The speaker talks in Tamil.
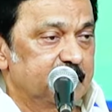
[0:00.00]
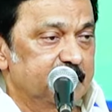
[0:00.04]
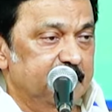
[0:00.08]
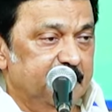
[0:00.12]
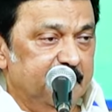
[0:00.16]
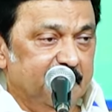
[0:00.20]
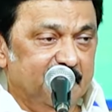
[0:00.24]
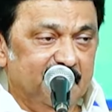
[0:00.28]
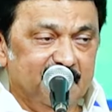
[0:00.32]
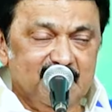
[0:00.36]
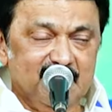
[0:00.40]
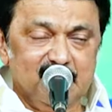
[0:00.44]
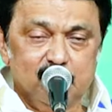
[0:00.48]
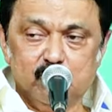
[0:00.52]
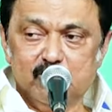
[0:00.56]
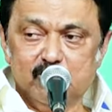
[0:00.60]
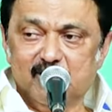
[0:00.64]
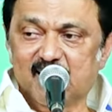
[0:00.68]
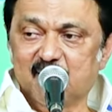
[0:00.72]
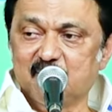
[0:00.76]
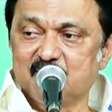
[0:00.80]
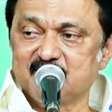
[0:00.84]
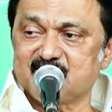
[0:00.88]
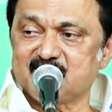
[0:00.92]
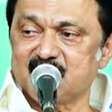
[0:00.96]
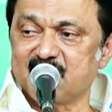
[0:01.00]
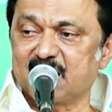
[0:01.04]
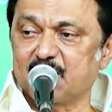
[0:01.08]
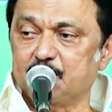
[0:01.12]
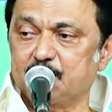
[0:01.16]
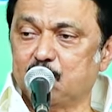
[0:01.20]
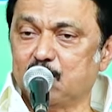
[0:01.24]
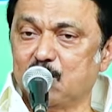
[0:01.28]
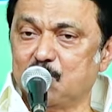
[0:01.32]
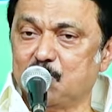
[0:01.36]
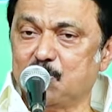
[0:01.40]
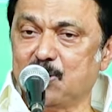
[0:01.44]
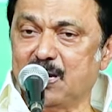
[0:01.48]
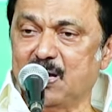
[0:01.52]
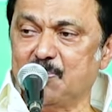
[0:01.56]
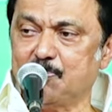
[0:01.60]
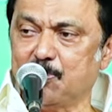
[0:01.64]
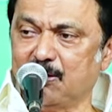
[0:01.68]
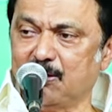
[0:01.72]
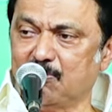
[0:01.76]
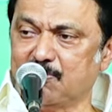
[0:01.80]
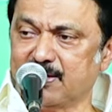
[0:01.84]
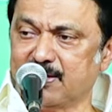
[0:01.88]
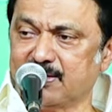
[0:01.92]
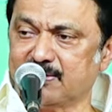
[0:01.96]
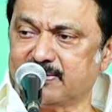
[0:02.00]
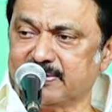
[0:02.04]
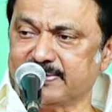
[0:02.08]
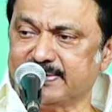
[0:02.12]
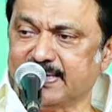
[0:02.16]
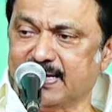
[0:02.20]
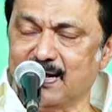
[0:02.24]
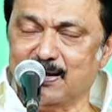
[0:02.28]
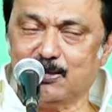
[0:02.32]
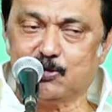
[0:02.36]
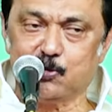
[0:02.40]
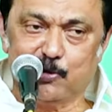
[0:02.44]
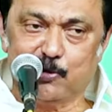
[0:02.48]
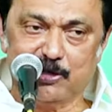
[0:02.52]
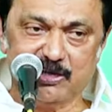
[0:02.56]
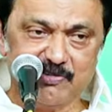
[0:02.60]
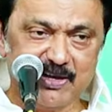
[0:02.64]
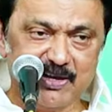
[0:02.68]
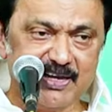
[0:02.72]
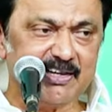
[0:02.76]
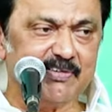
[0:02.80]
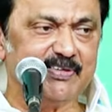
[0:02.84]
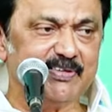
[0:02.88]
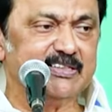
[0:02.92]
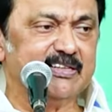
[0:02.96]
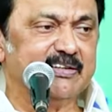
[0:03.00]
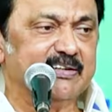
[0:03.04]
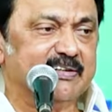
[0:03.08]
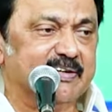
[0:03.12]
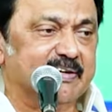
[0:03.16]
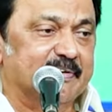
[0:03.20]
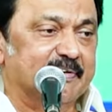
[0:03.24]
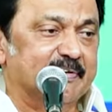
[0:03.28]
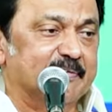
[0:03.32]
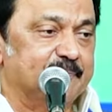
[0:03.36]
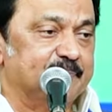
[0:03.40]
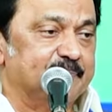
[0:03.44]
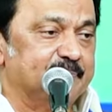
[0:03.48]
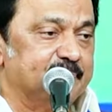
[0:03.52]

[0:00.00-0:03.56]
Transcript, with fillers: இன்னைக்கு முதலமைச்சர் என்ற பொறுப்பில் பல்வேறு திட்டங்களை தொடங்கி வைக்க வந்திருக்கிறேன்